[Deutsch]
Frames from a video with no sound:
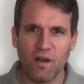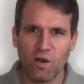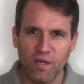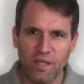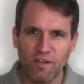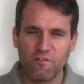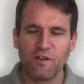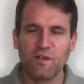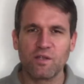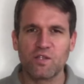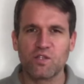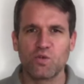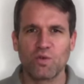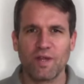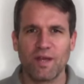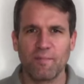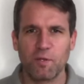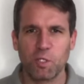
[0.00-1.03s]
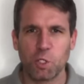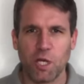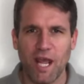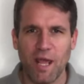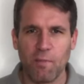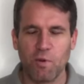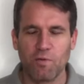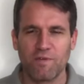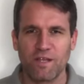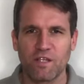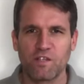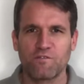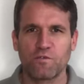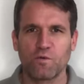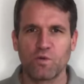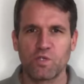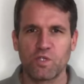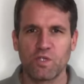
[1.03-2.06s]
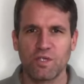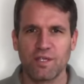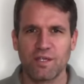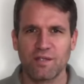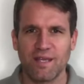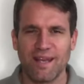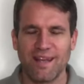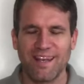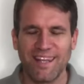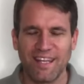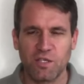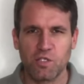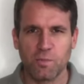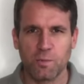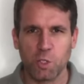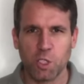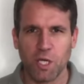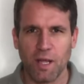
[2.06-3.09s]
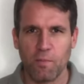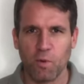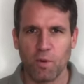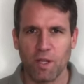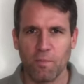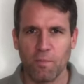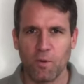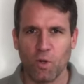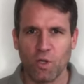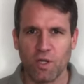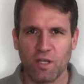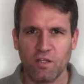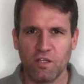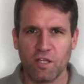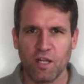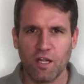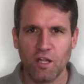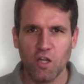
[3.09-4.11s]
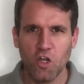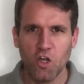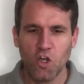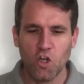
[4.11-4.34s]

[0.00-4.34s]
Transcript: Auch hier findest du eine Beschreibung, wie das funktioniert, einen Link zur Beschreibung im Blogartikel.